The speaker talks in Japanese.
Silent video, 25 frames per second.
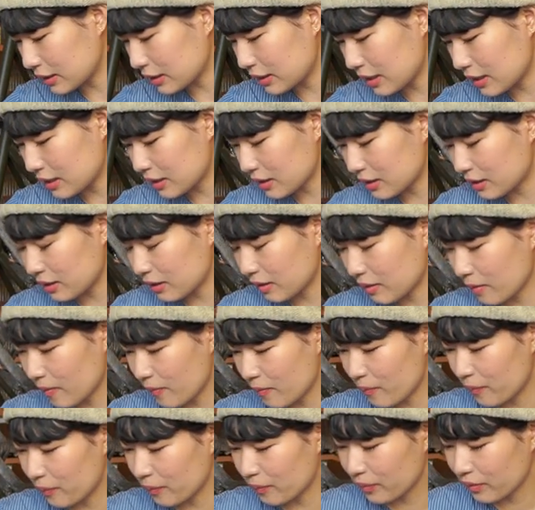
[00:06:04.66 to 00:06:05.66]
じです。
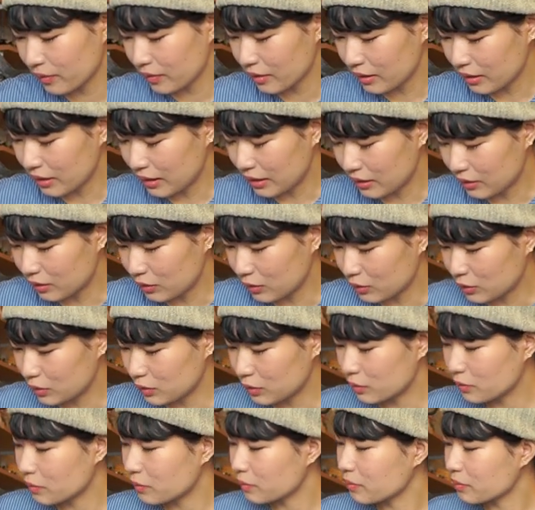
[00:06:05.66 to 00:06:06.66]
あの
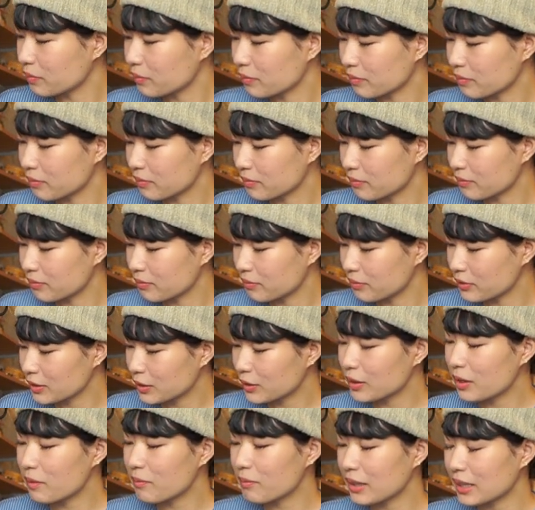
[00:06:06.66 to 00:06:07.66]

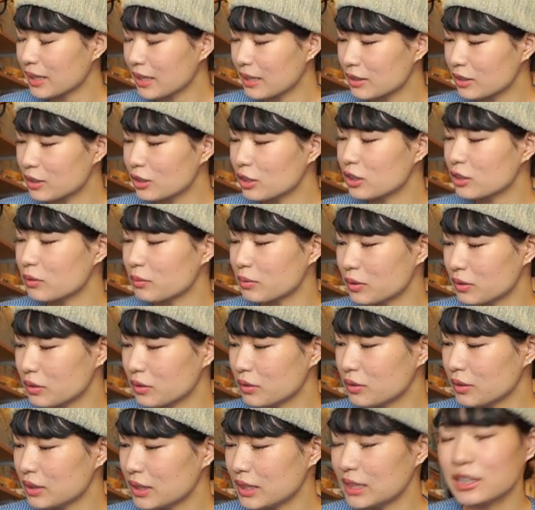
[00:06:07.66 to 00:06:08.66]
これまた
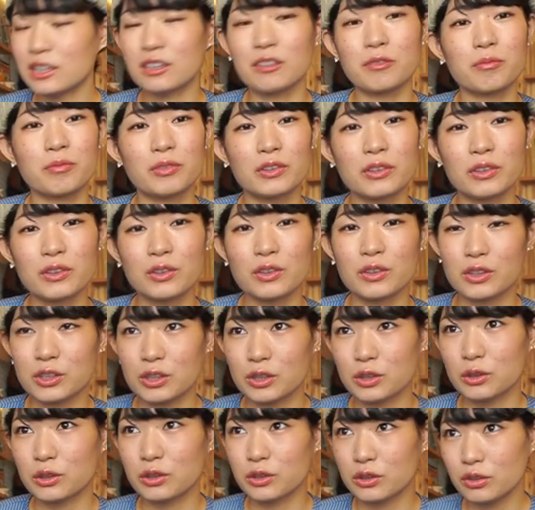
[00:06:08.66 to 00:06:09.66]
チューブシロップのこう
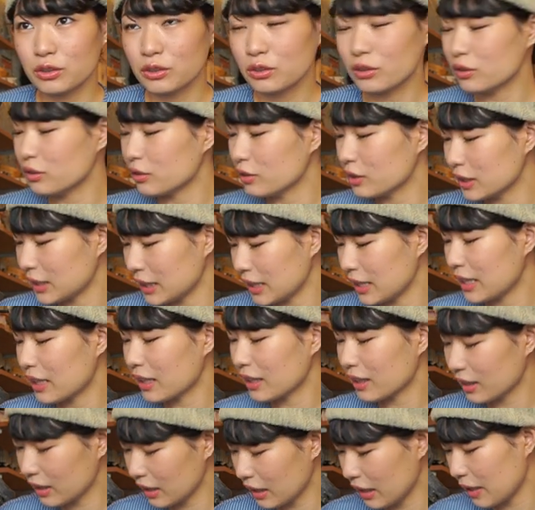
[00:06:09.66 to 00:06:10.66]
チョコチューって
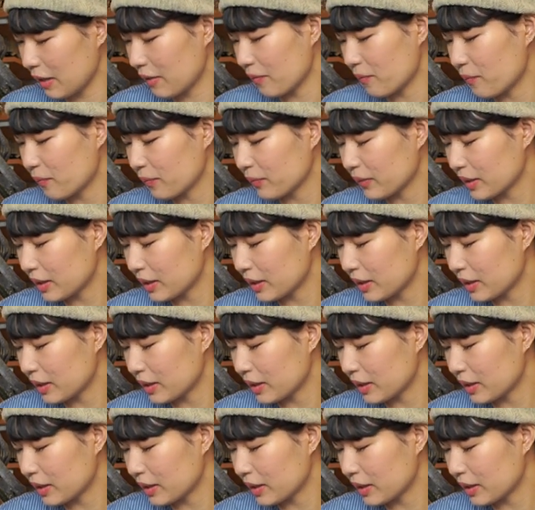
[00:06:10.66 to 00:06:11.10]
やって。